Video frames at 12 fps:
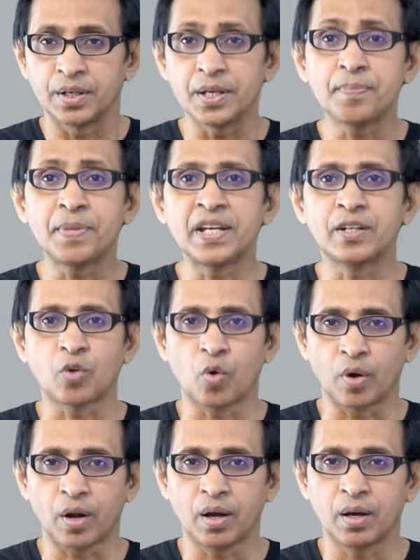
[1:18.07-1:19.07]
রিপিট
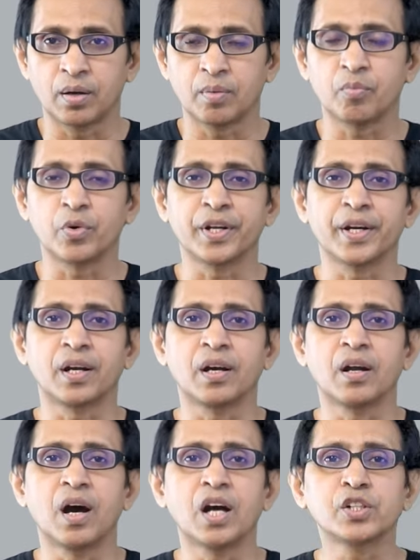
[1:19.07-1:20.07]
করা মনে
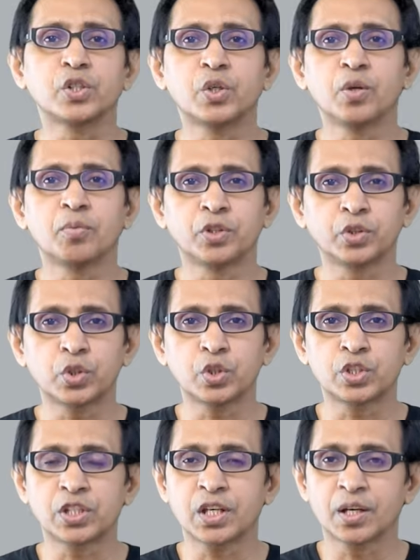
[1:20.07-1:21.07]
রাখার আসল মন্ত্র
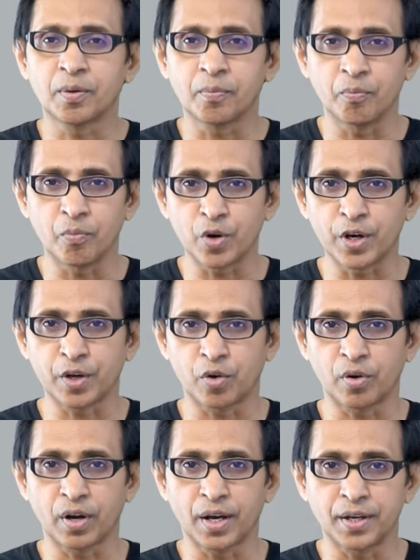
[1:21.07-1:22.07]
হচ্ছে মনে
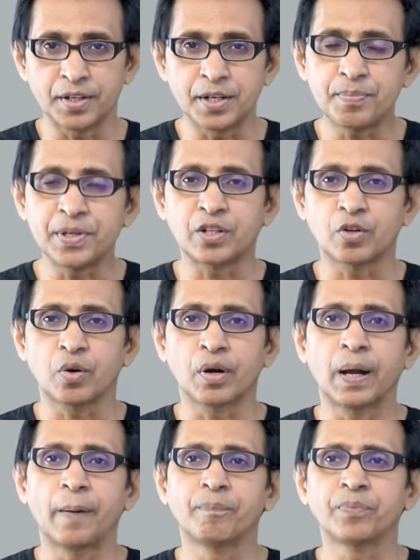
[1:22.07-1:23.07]
করা রিপিট
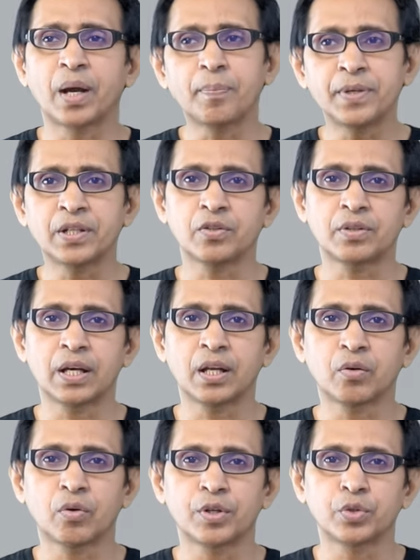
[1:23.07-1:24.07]
করা আপনি একটু খেয়াল
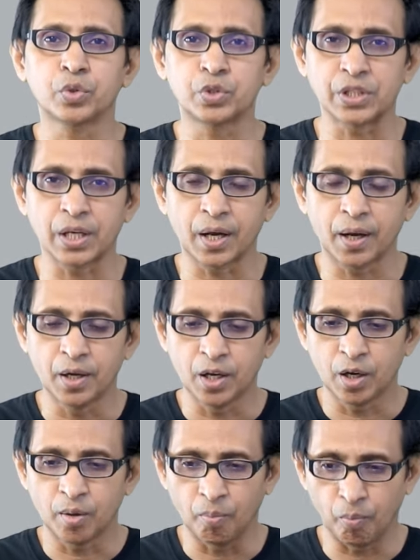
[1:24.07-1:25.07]
করেন তো যারা
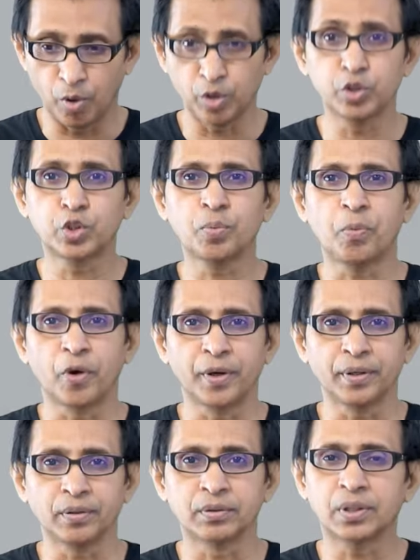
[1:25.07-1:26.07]
মন্ত্র
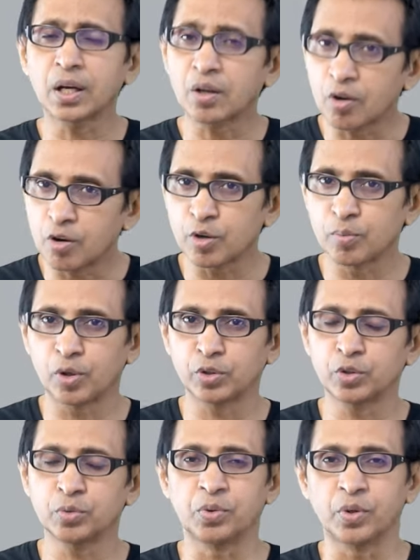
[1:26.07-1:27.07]
পড়েন তারা কখনো
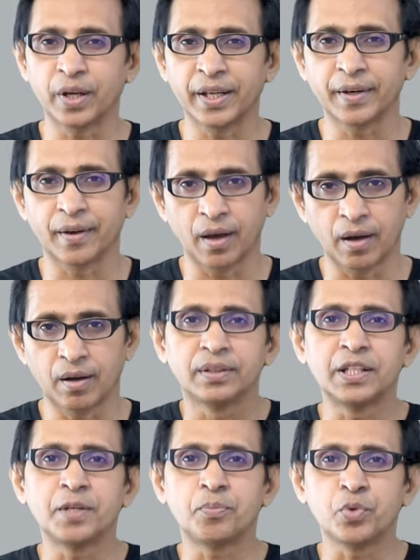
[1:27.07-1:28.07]
মন্ত্র ভোলেন না
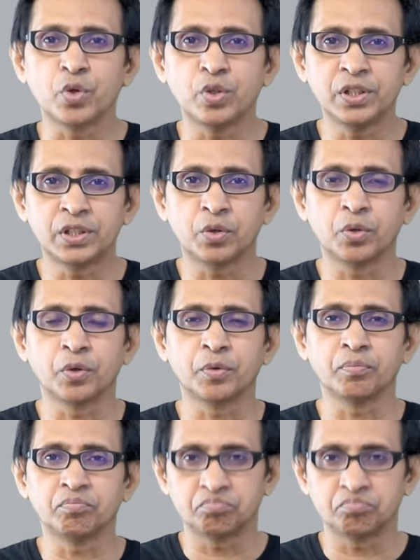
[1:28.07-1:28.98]
তিনি পুরোহিত হন